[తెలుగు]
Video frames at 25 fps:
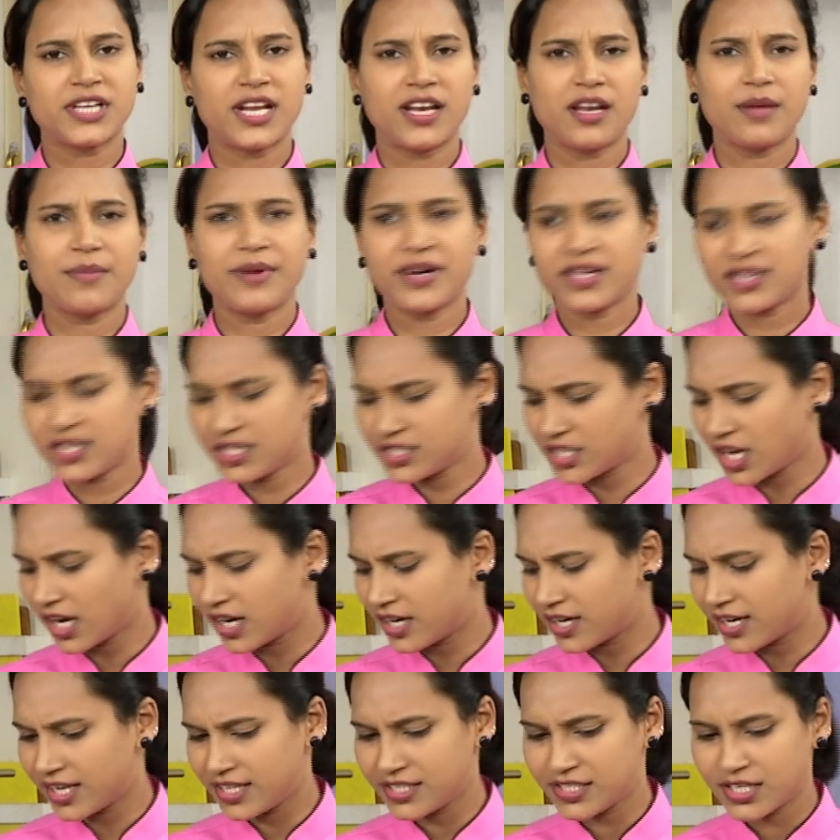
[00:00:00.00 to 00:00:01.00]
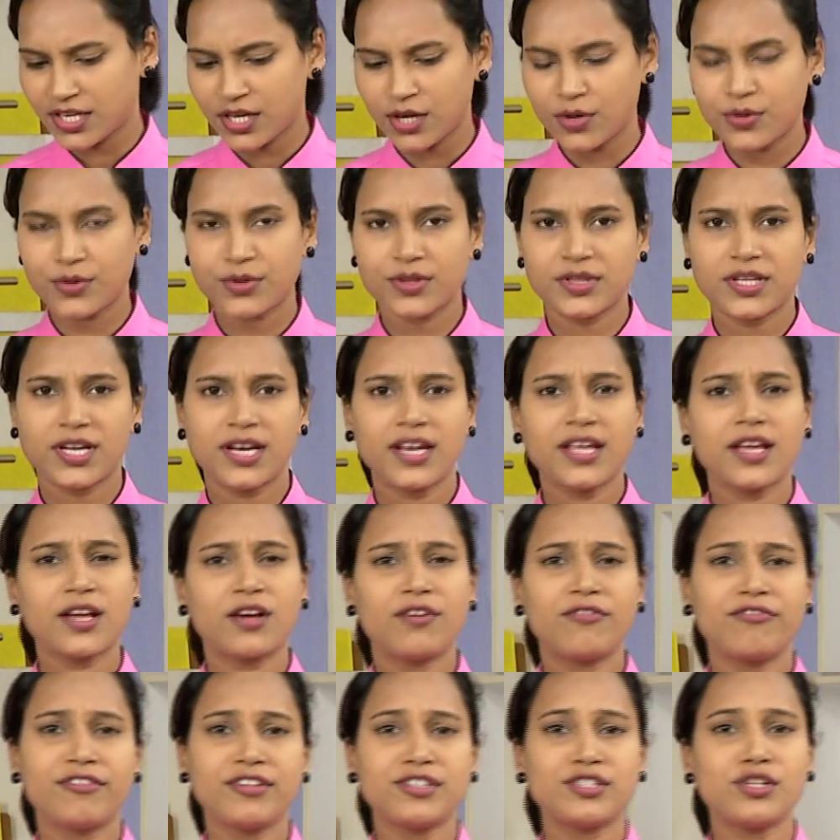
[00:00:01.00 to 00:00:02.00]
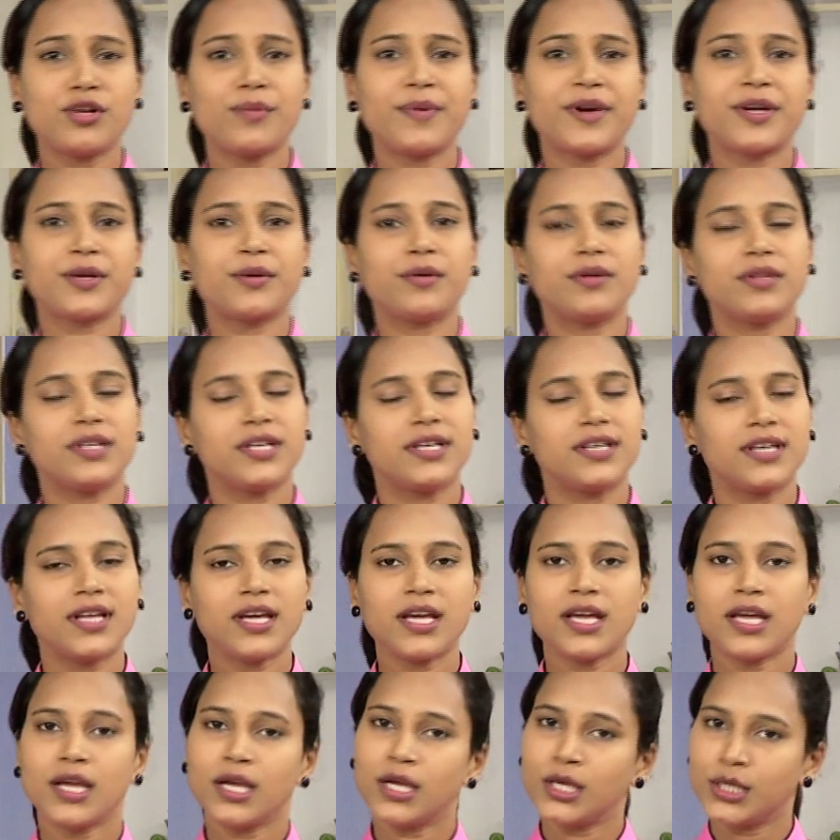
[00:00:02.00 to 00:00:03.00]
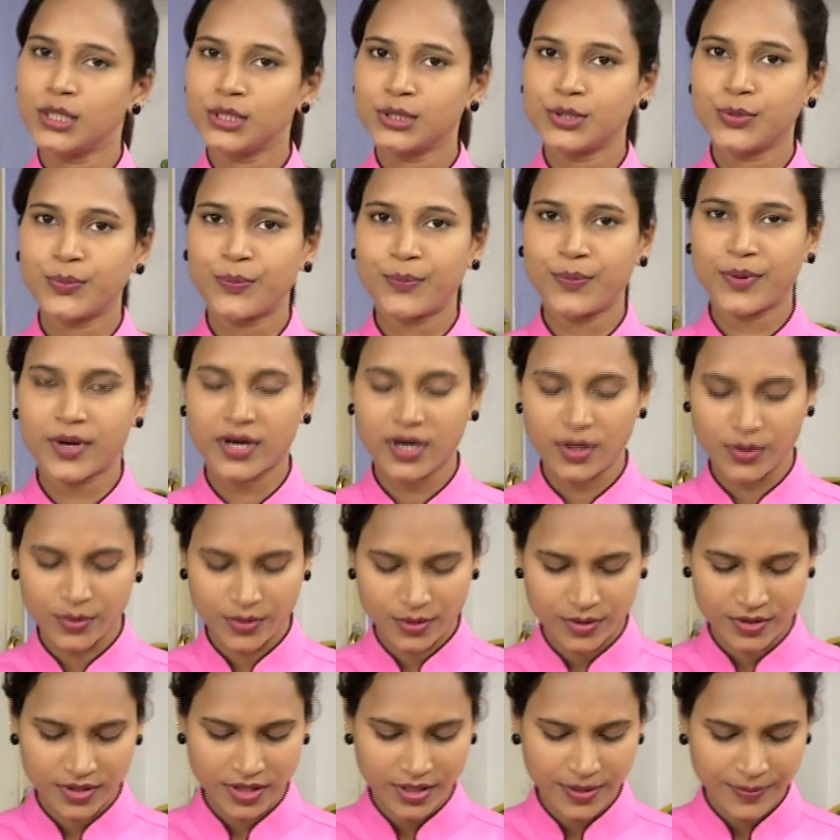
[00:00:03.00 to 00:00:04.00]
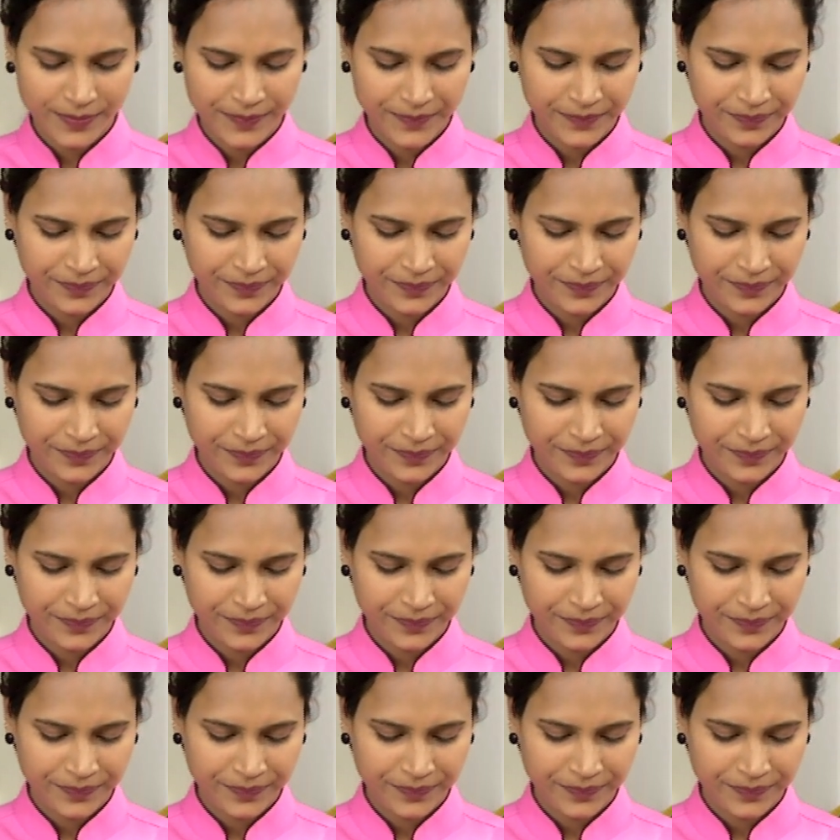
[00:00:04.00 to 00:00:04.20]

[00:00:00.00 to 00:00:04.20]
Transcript: చల్లబడితే చాలా టేస్టీగా ఉంటుందండి ఇంకా ఫ్రిడ్జ్లో పెట్టుకొని తింటే సూపర్గా ఉంటుంది